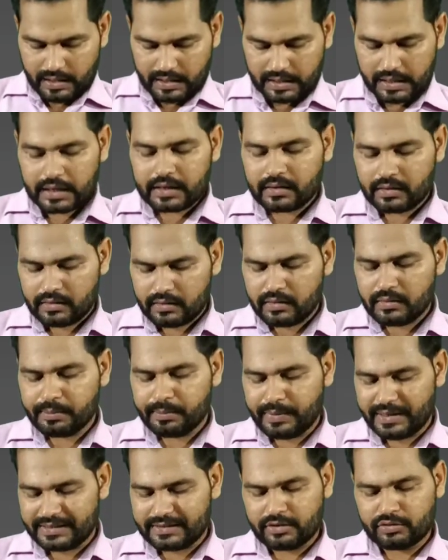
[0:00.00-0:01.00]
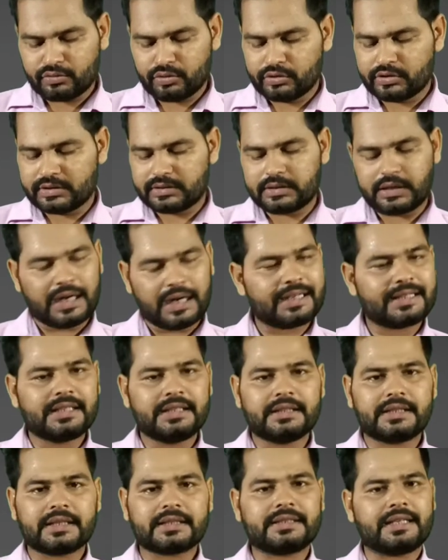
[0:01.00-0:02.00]
अगर वैसे तो चार
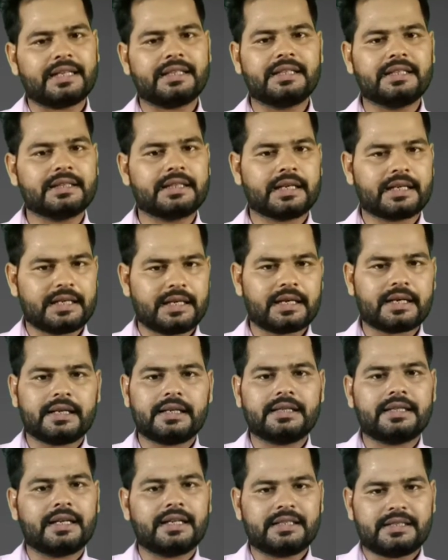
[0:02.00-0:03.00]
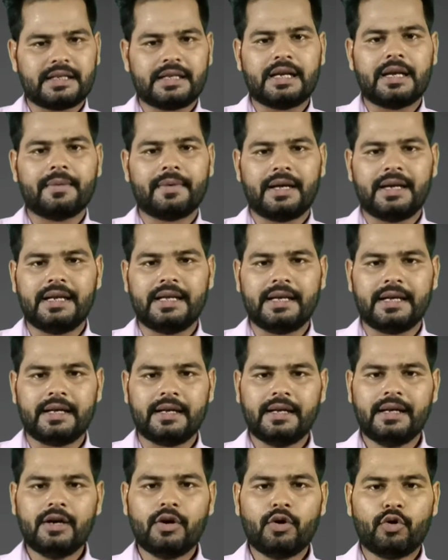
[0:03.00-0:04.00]
दिन तक छः दिन तक ये खरीदारी चलने वाली है
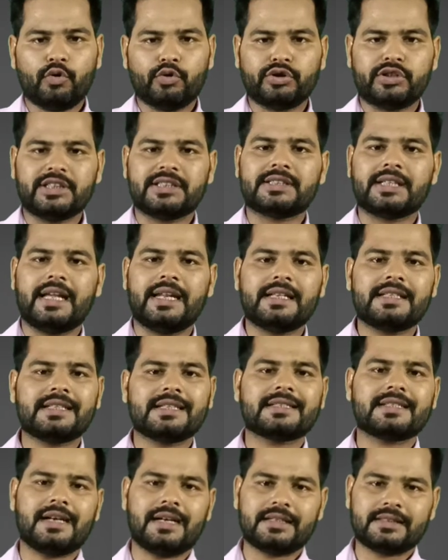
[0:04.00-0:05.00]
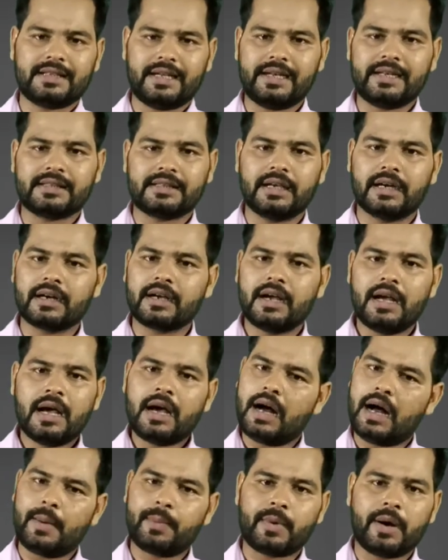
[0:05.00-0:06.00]
उनतीस तारीख से चार तारीख तक
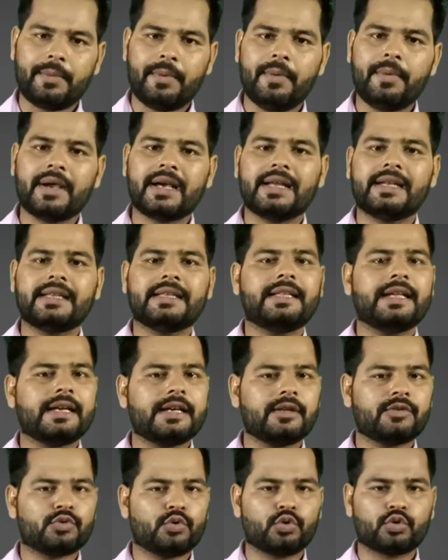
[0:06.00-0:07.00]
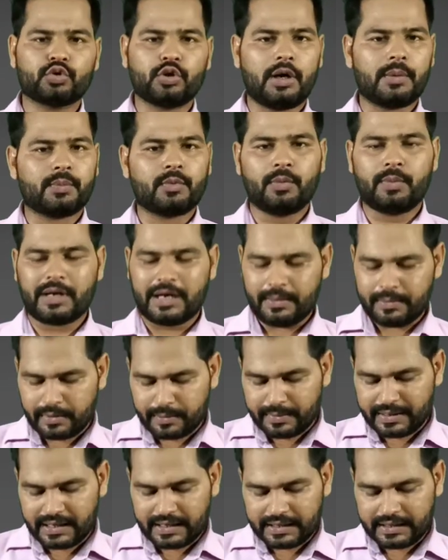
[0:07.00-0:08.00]
आप कभी भी खरीदेंगे छूट तो आपको
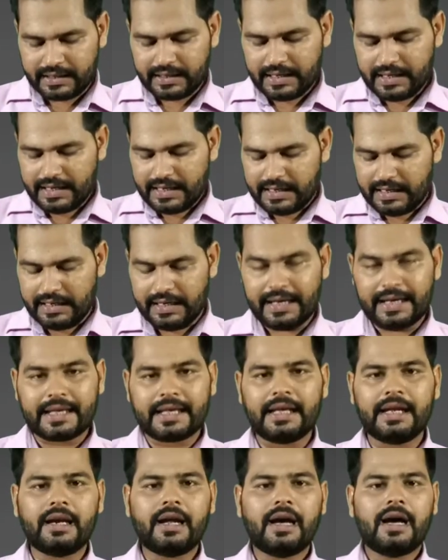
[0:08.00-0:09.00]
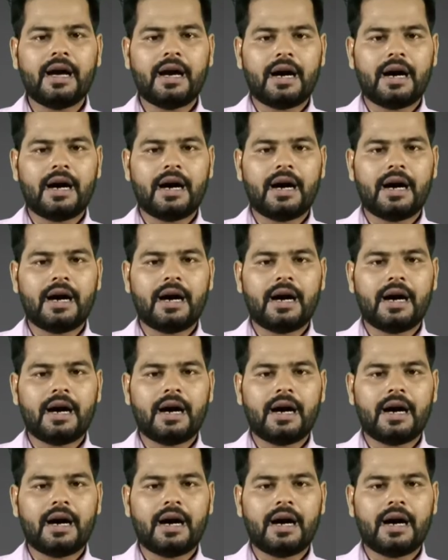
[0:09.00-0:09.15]
बराबर मिलेगी लेकिन